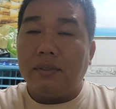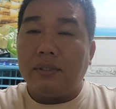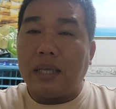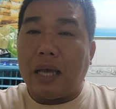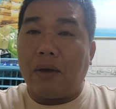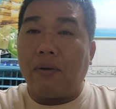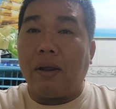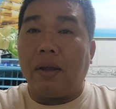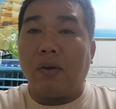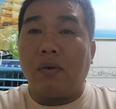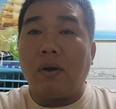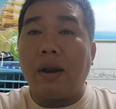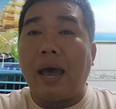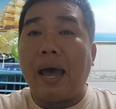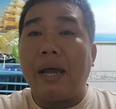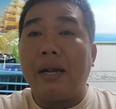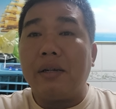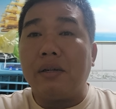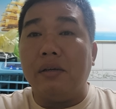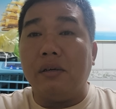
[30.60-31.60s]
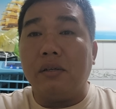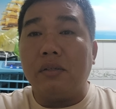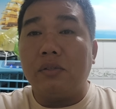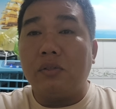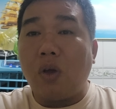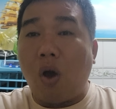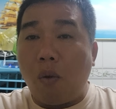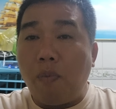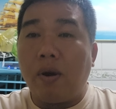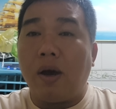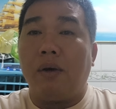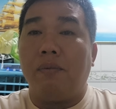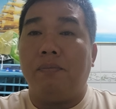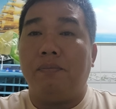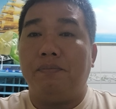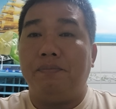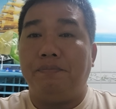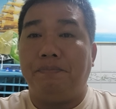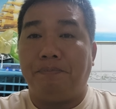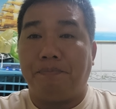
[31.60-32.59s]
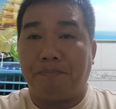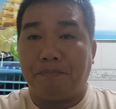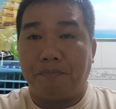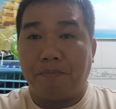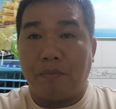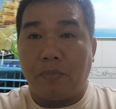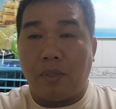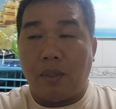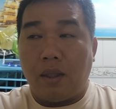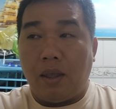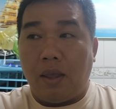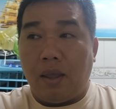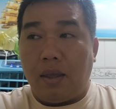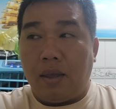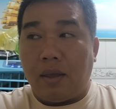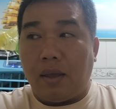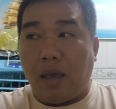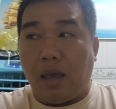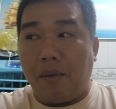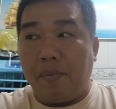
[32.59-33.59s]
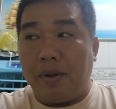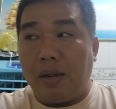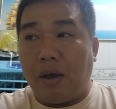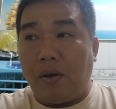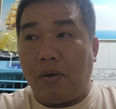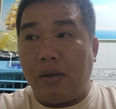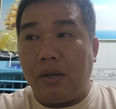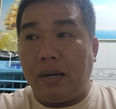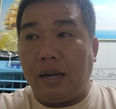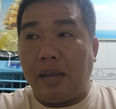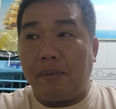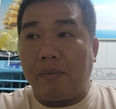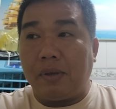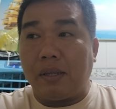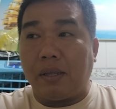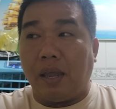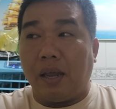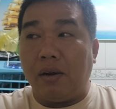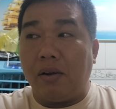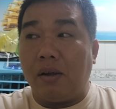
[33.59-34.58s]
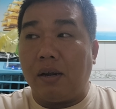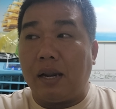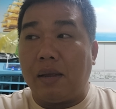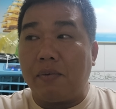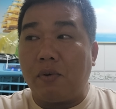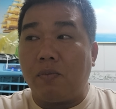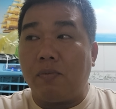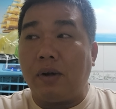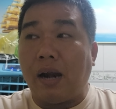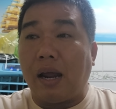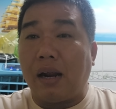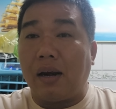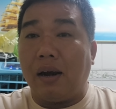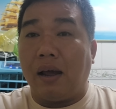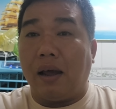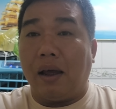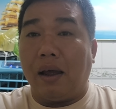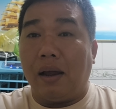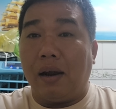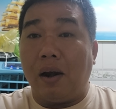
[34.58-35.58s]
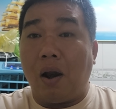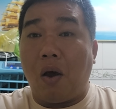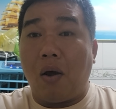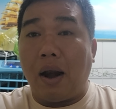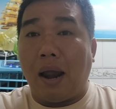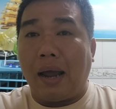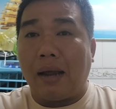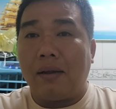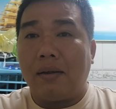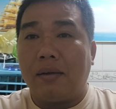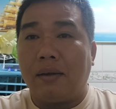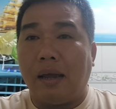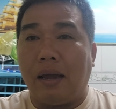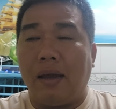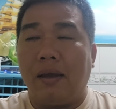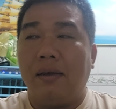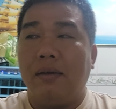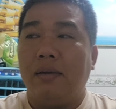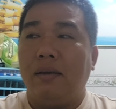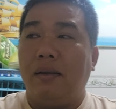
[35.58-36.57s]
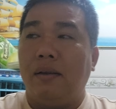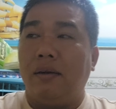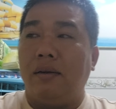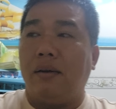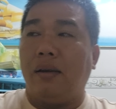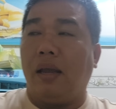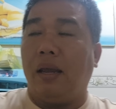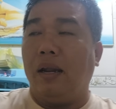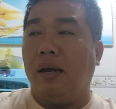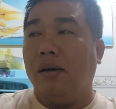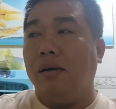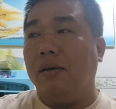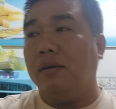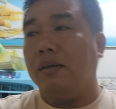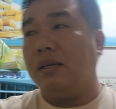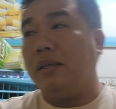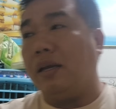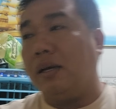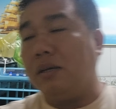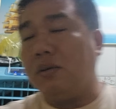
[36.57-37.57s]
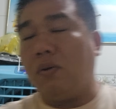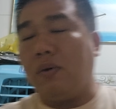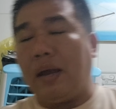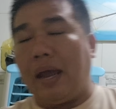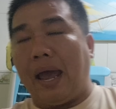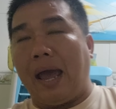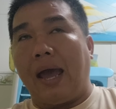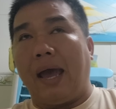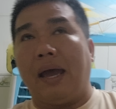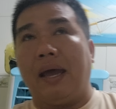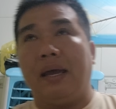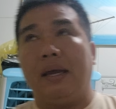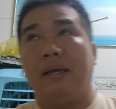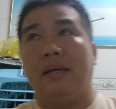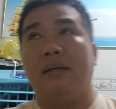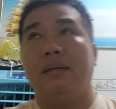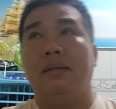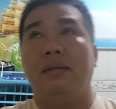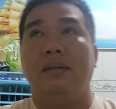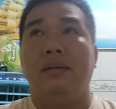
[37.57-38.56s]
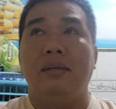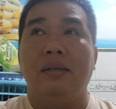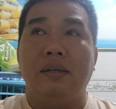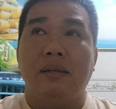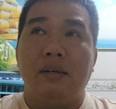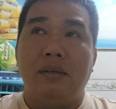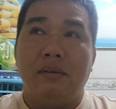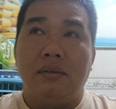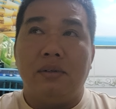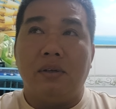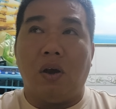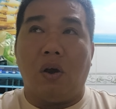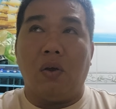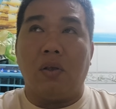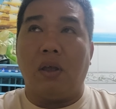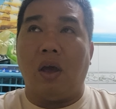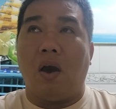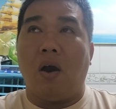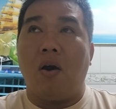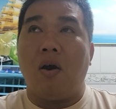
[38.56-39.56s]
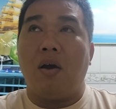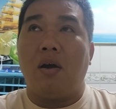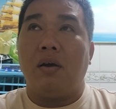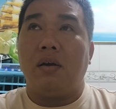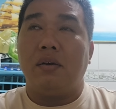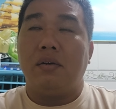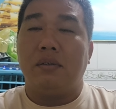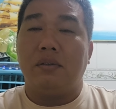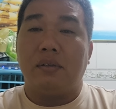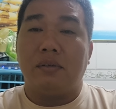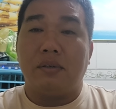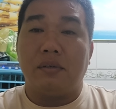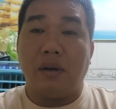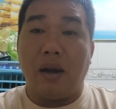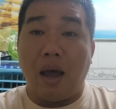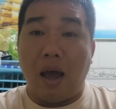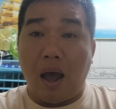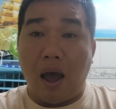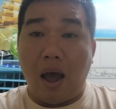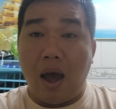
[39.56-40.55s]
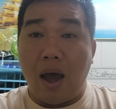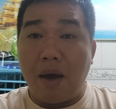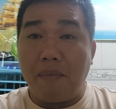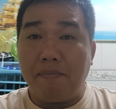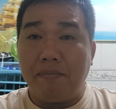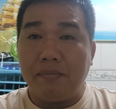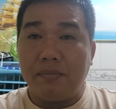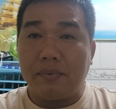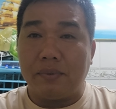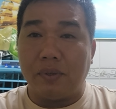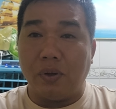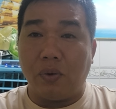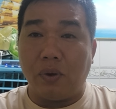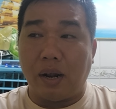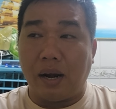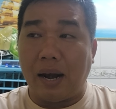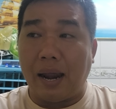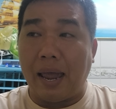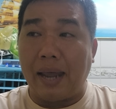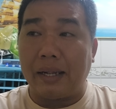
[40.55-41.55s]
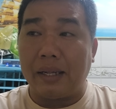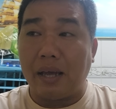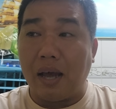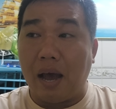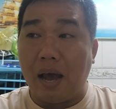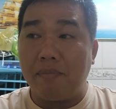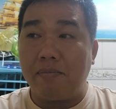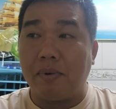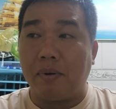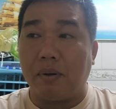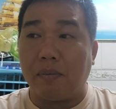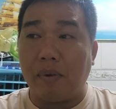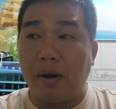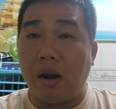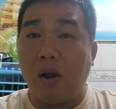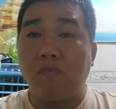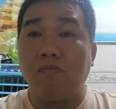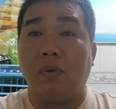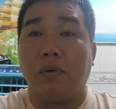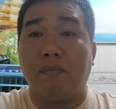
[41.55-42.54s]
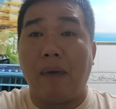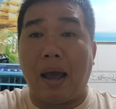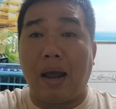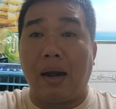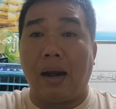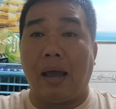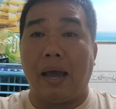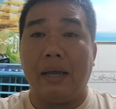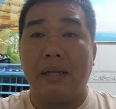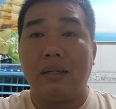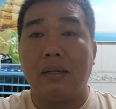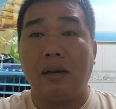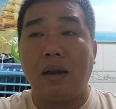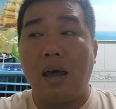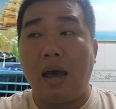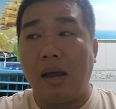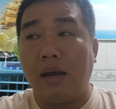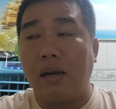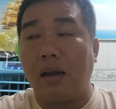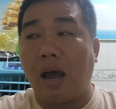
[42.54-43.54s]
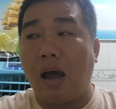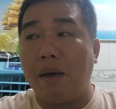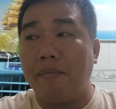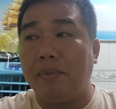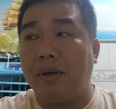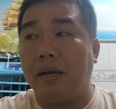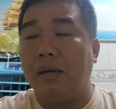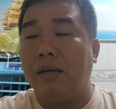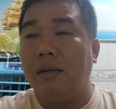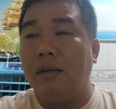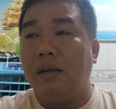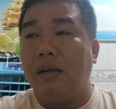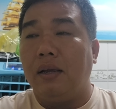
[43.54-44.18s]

sau này có đá được tốt không thì mình nói anh em cái chuyện đó anh em cũng rất là lo lắng ha thì thường những con gà hồi nhỏ là ốm nuôi thả lai tới ốm mình lúc mình bắt lại nó lớn nó ốm á